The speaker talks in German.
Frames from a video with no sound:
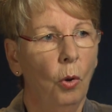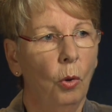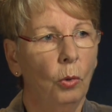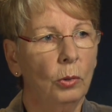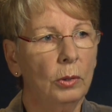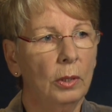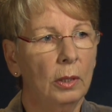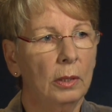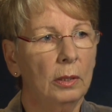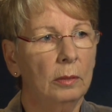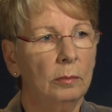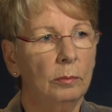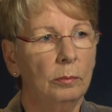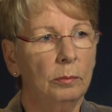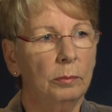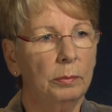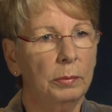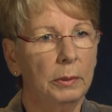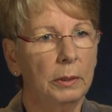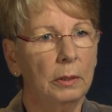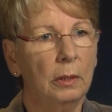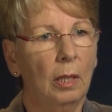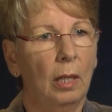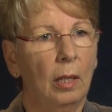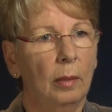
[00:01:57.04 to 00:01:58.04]
Und
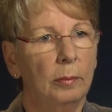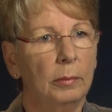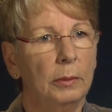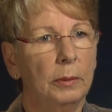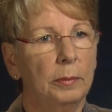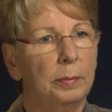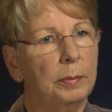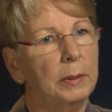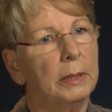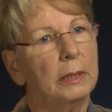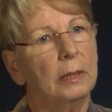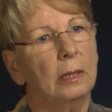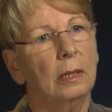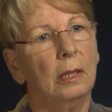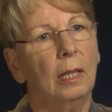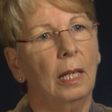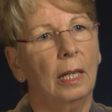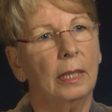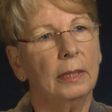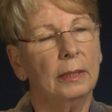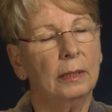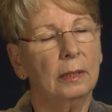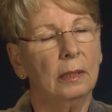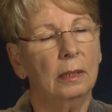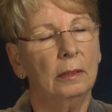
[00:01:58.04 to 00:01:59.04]
dann habe ich, bin ich den
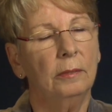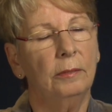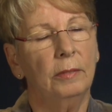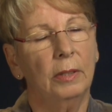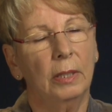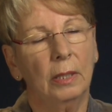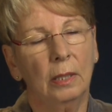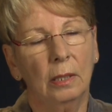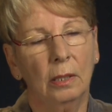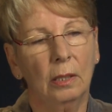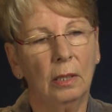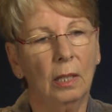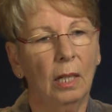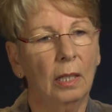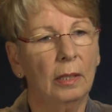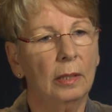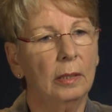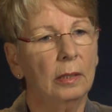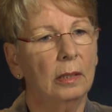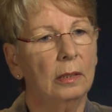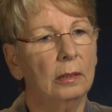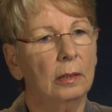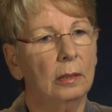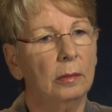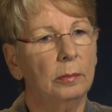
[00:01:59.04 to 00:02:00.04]
leichteren Weg
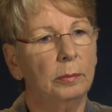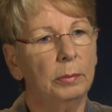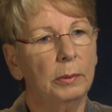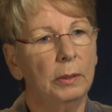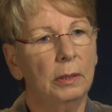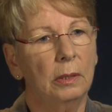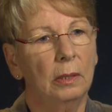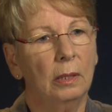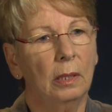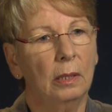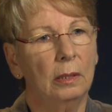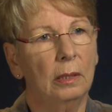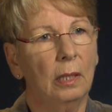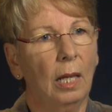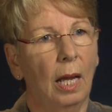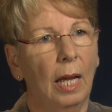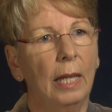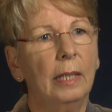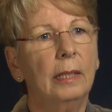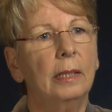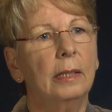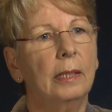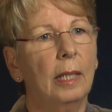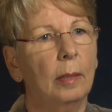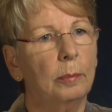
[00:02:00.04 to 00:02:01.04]
gegangen, äh, bin in
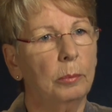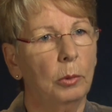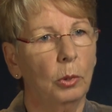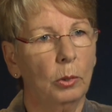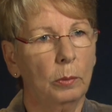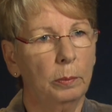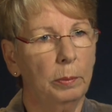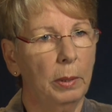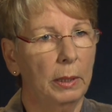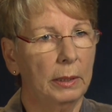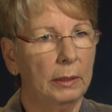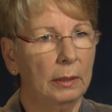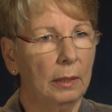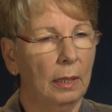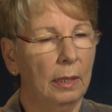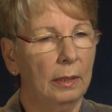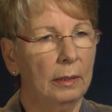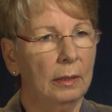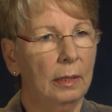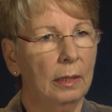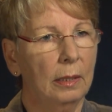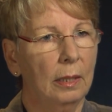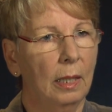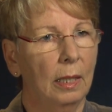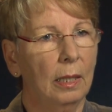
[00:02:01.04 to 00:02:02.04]
eine der
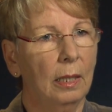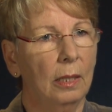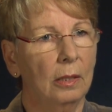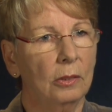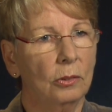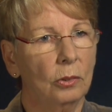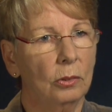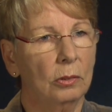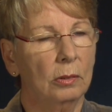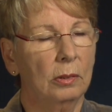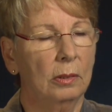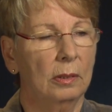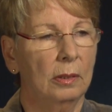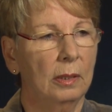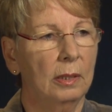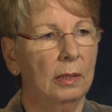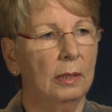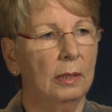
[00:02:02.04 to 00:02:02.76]
Blockparteien gegangen, also in